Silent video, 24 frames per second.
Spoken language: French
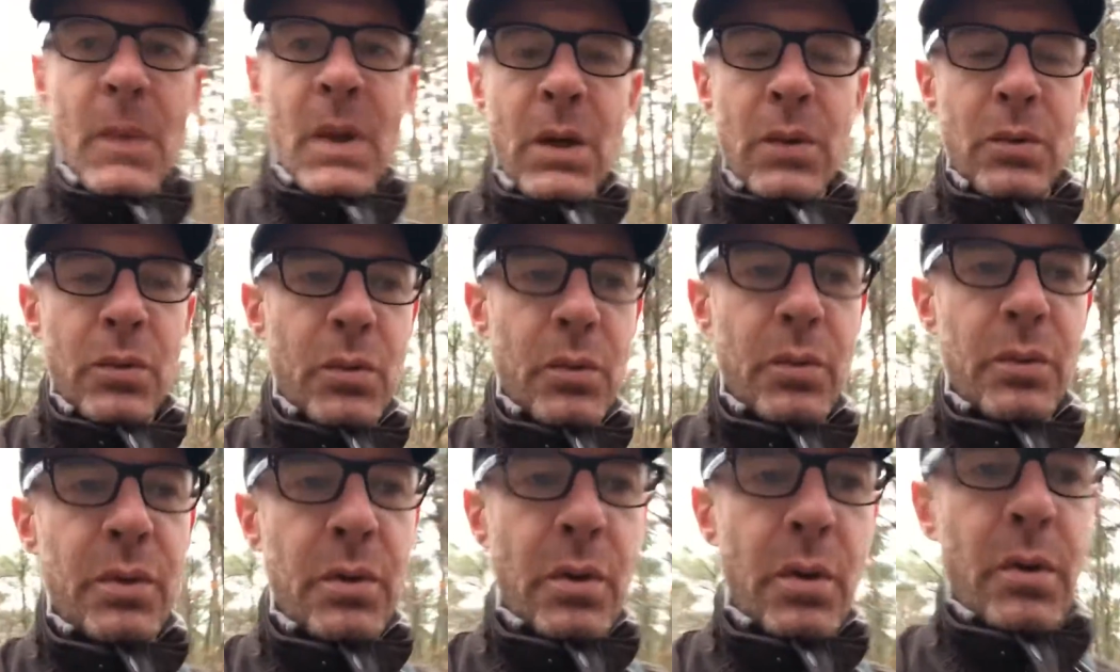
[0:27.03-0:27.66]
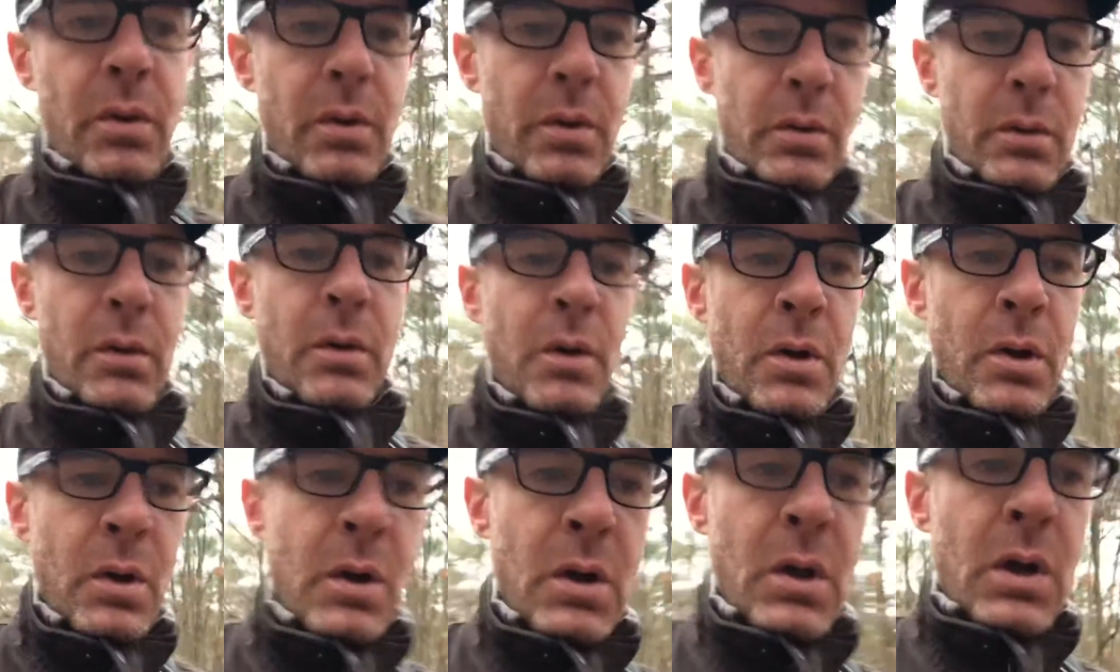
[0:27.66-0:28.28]
Donc
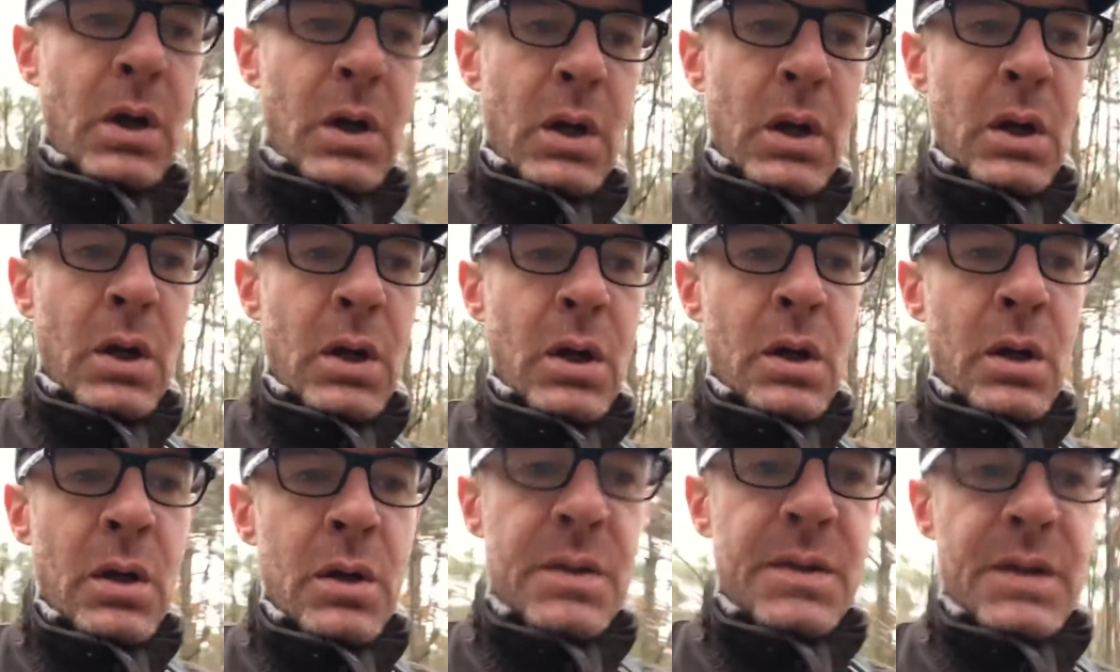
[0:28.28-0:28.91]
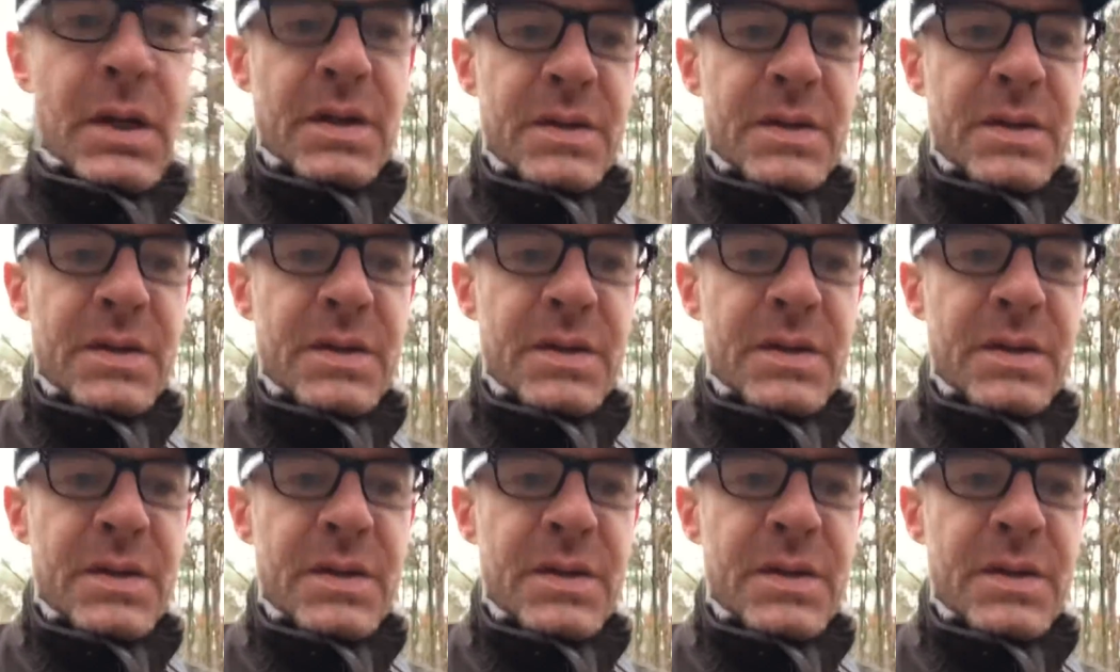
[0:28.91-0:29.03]
c'est